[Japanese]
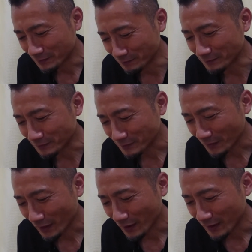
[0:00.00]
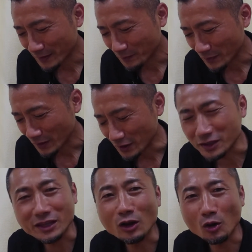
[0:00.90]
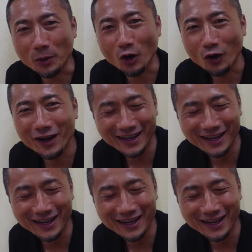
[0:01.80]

うん、1.5秒